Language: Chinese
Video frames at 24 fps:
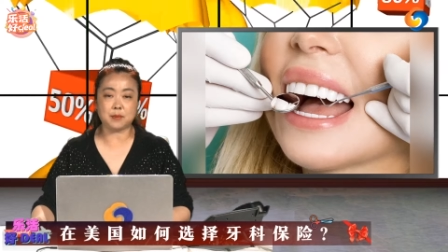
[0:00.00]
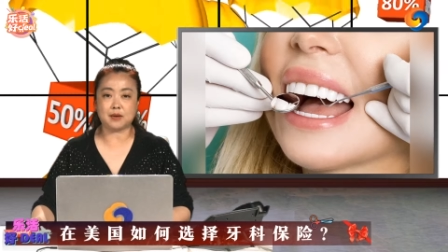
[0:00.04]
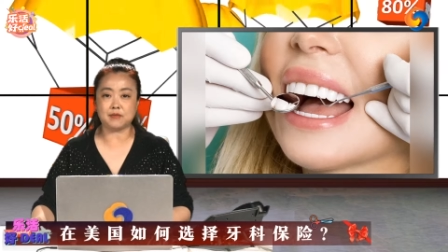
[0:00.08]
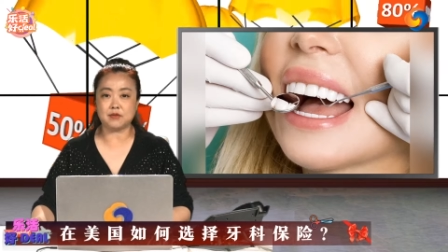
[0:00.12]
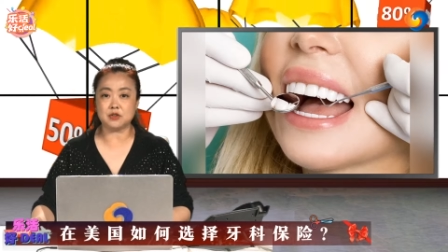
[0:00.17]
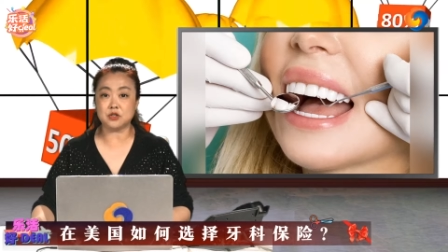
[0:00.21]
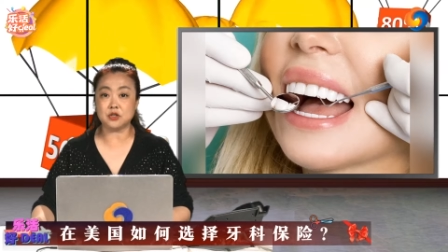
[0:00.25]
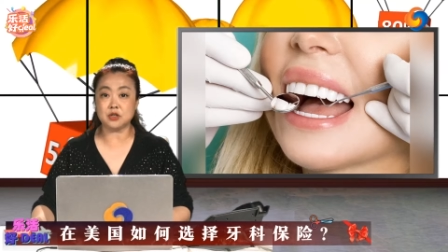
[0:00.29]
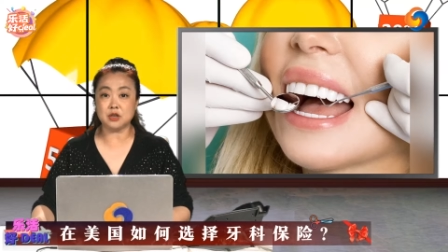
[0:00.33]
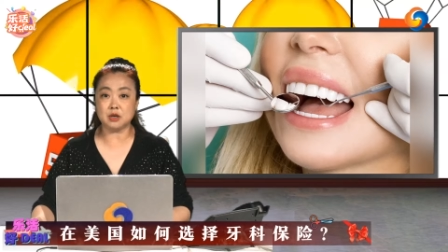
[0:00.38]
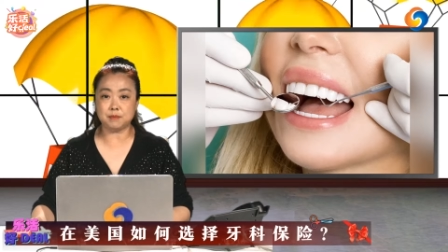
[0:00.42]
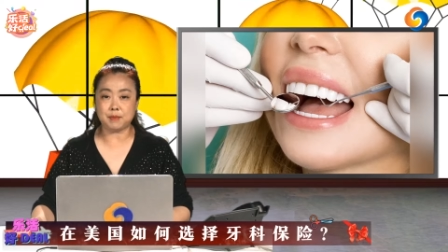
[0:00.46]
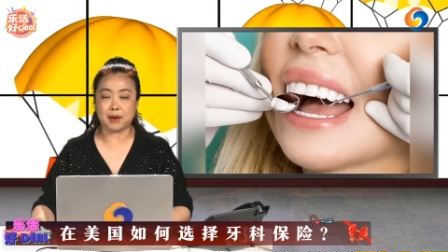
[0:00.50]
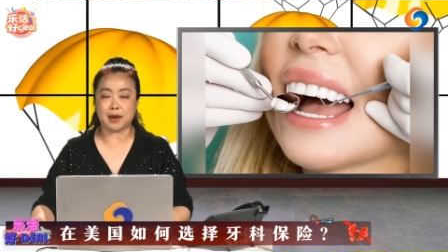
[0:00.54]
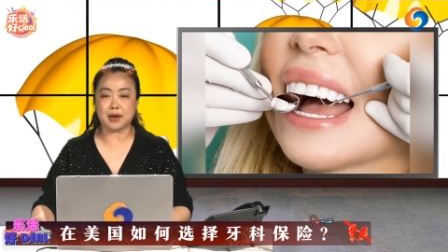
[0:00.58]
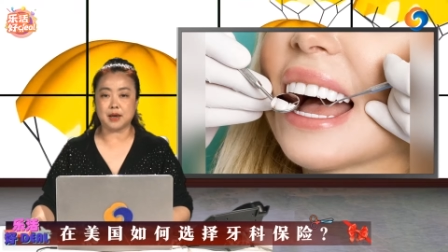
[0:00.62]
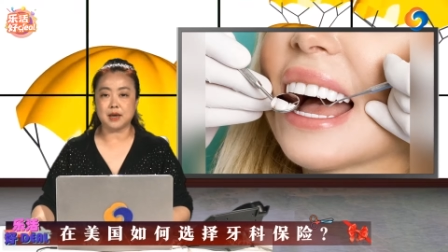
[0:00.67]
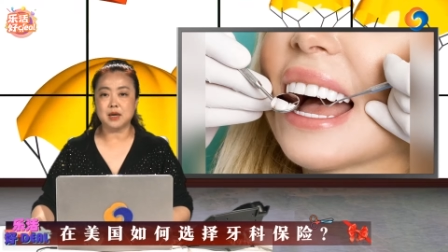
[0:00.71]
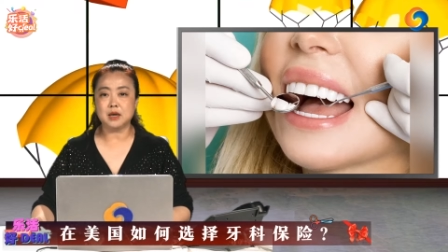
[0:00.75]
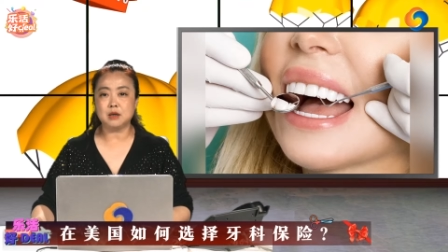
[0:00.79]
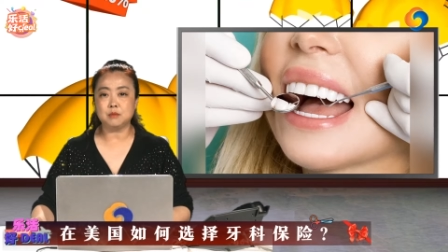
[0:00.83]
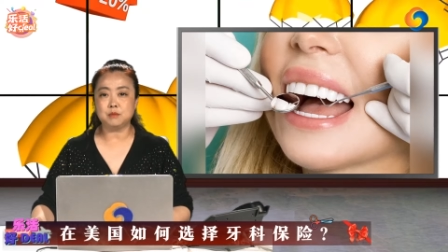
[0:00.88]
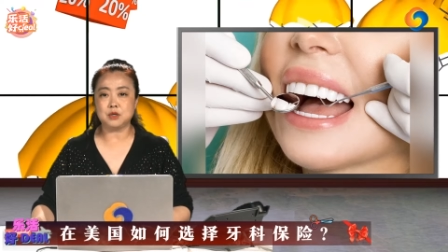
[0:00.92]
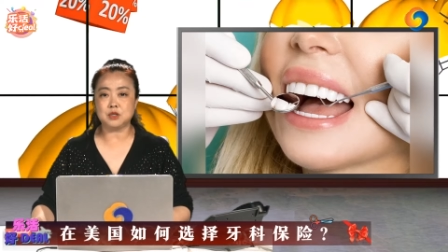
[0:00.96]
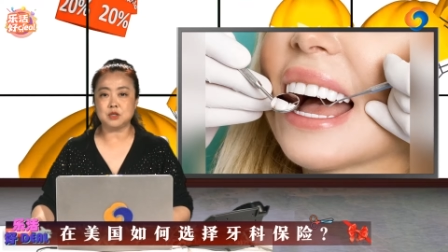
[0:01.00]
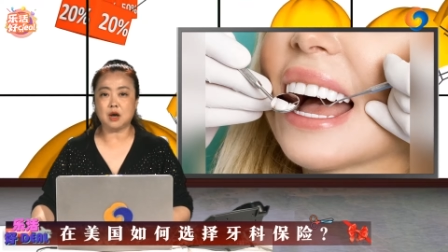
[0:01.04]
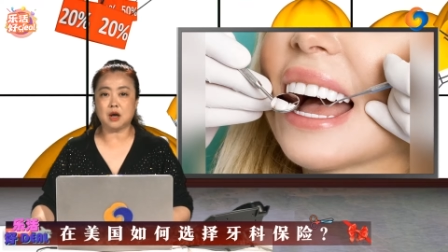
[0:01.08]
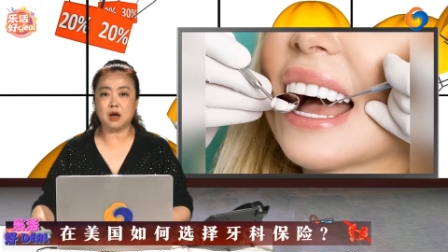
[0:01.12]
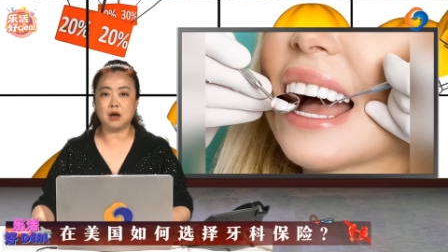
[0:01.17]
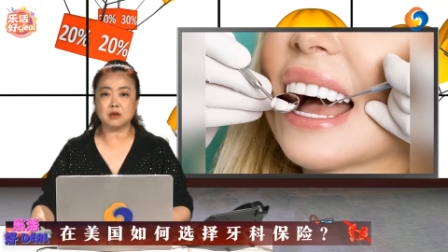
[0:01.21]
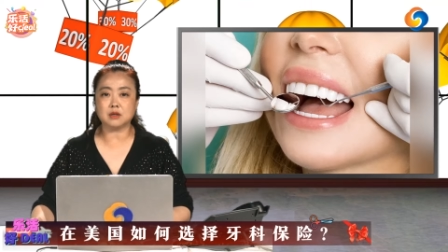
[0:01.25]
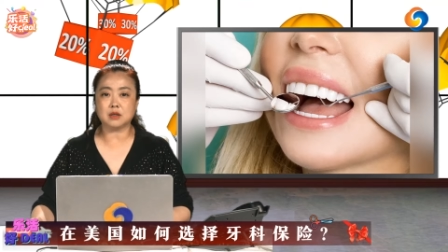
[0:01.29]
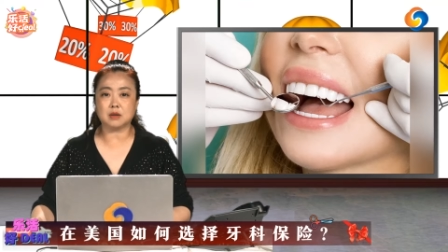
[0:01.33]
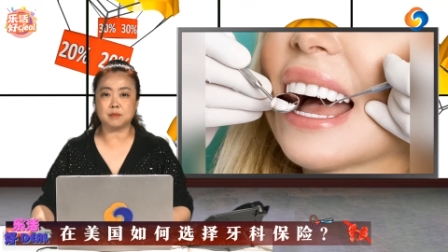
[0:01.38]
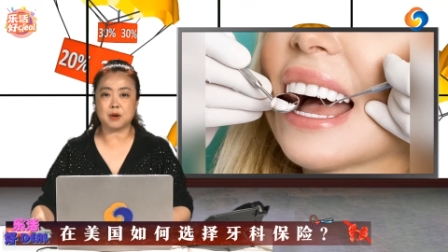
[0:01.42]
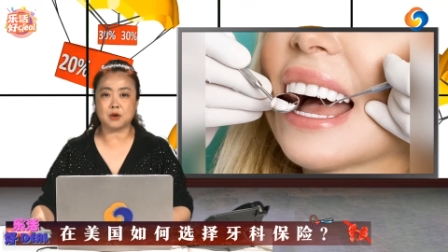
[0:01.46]
分之一百，比较
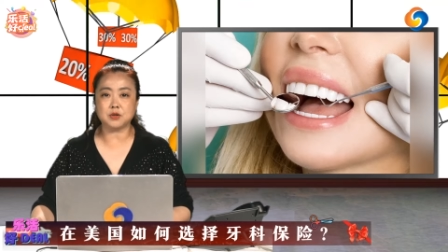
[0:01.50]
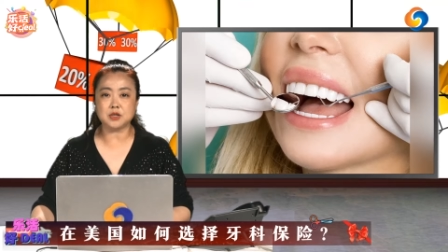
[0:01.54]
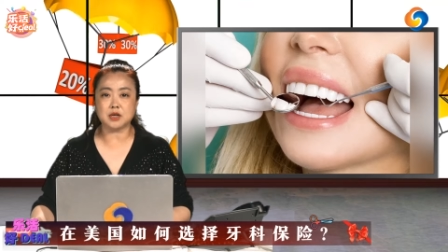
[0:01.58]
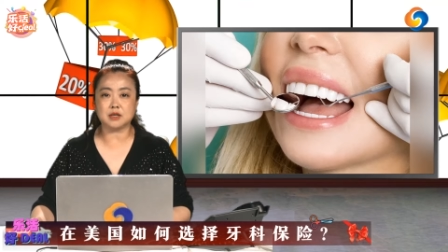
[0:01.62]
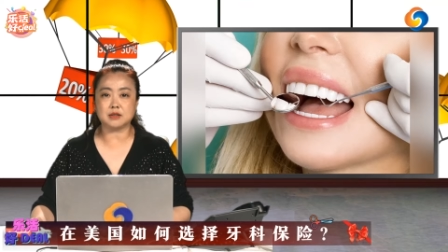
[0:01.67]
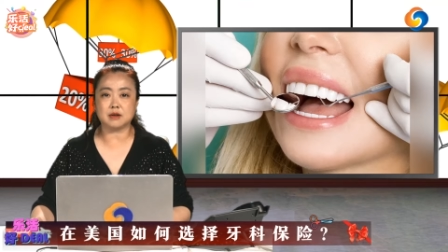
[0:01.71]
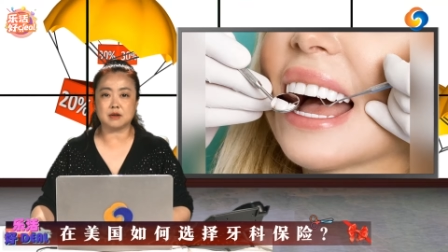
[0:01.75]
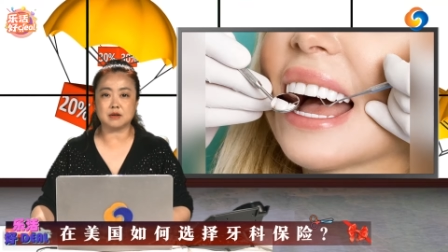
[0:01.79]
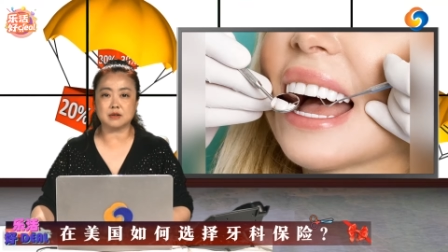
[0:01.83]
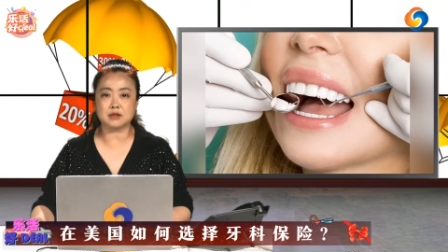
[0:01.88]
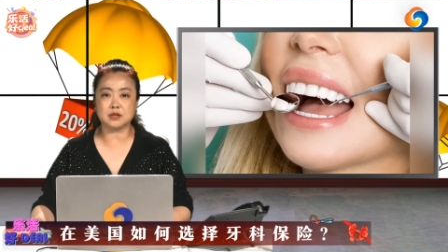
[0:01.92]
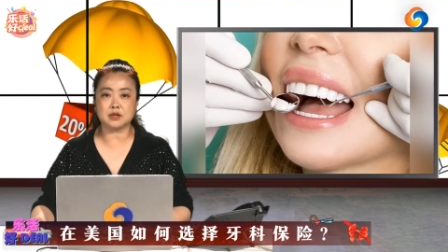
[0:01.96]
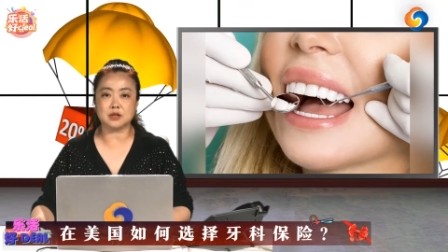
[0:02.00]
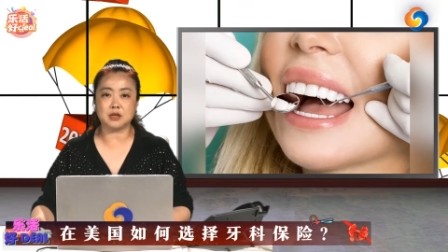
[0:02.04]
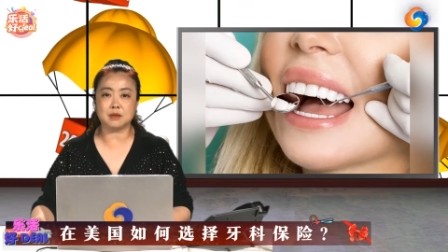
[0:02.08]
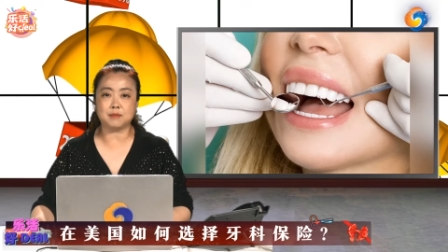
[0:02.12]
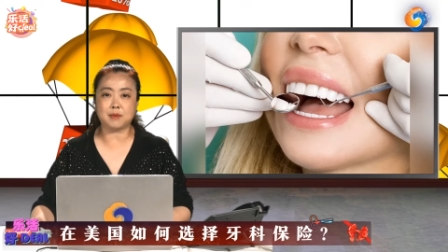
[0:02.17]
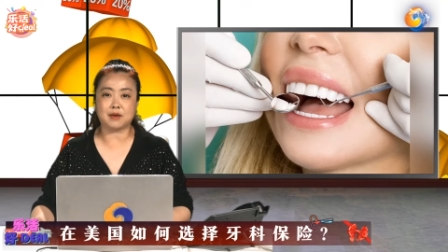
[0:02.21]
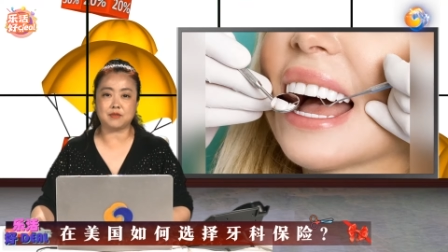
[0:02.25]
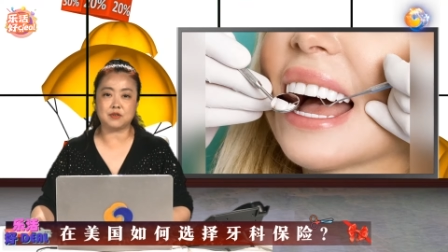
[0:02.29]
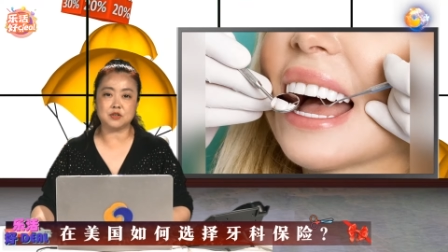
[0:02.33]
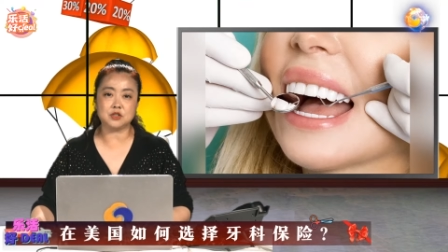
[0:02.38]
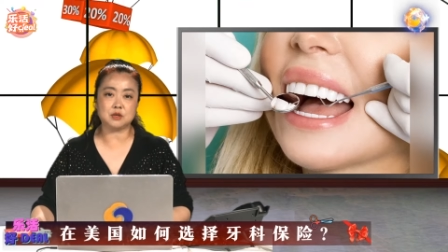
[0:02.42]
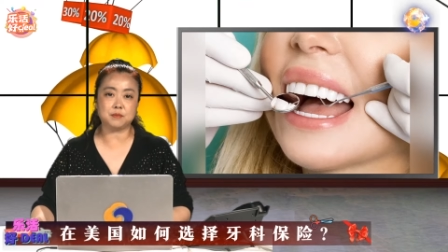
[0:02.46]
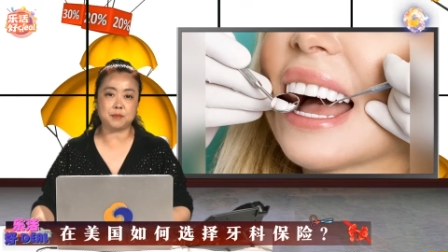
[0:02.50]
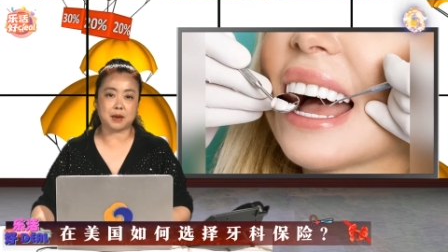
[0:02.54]
好的保险呢可以百分之百